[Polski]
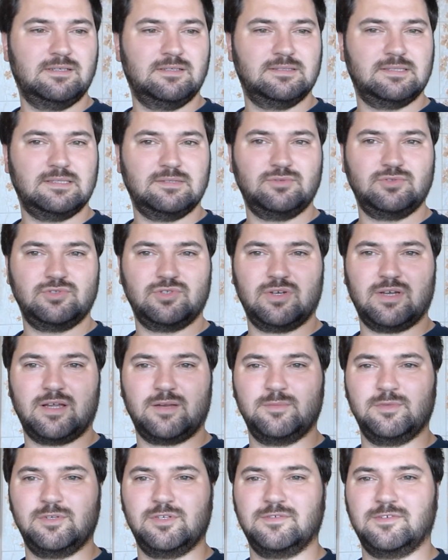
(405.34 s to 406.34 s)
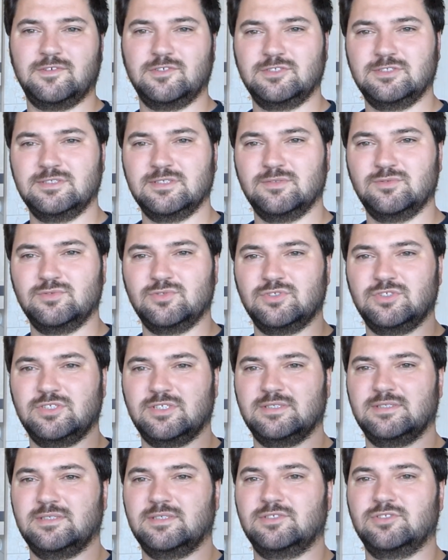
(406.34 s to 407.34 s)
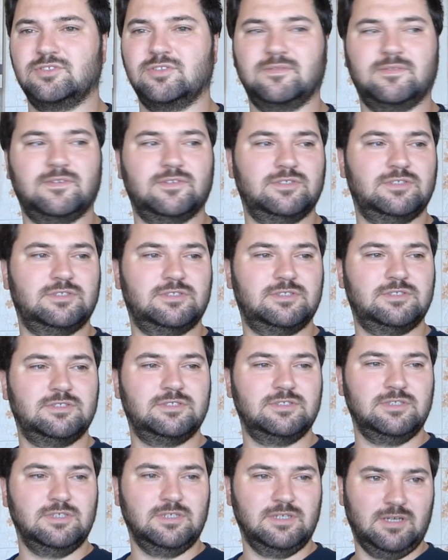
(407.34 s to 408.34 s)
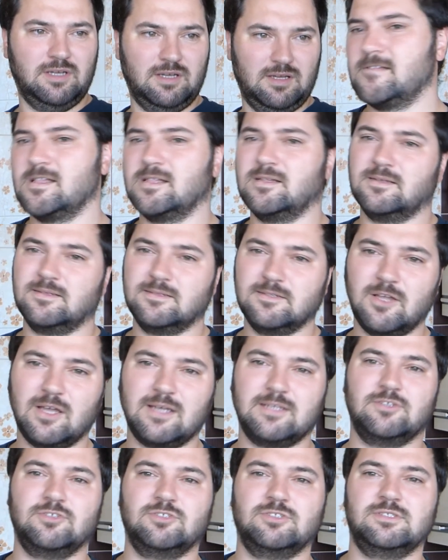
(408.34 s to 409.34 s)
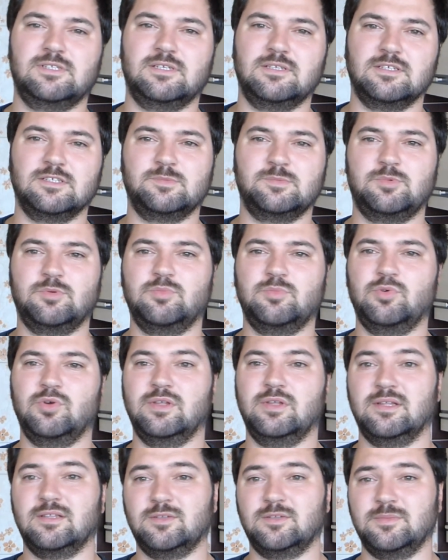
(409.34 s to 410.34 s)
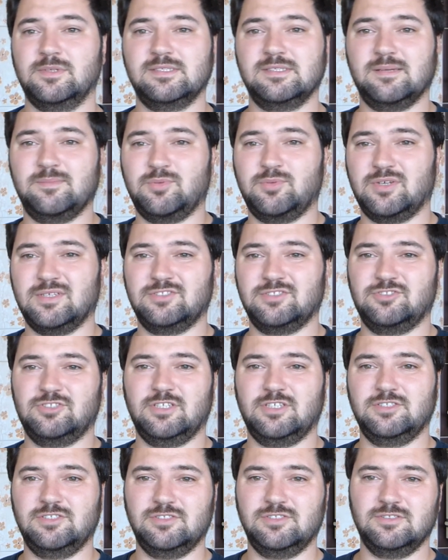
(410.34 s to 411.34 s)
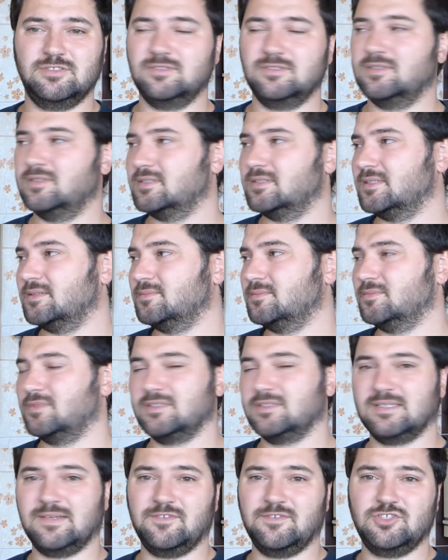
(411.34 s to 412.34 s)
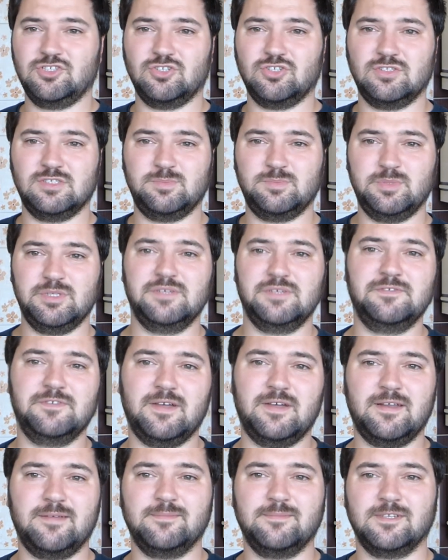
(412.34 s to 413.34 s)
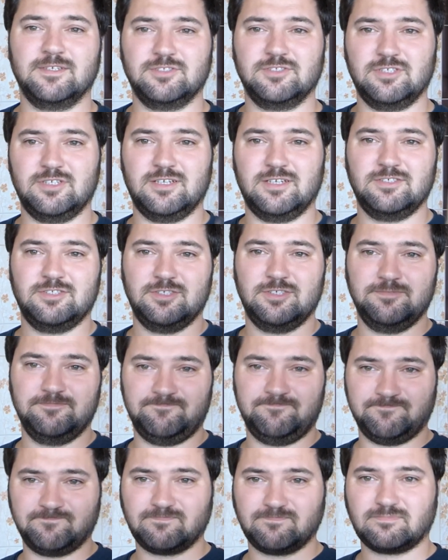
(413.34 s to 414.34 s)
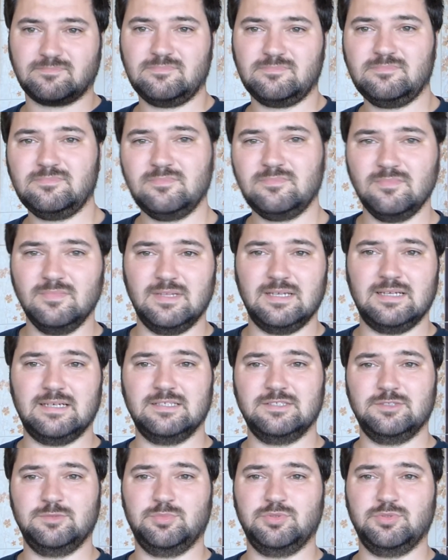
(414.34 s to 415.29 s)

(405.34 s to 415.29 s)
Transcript: Za dużo karmelowości, za dużo ciasteczkowości. No jak ktoś chce, niech spróbuje. Natomiast ja po raz trzeci jestem zawiedziony Spiriferem, także raczej na razie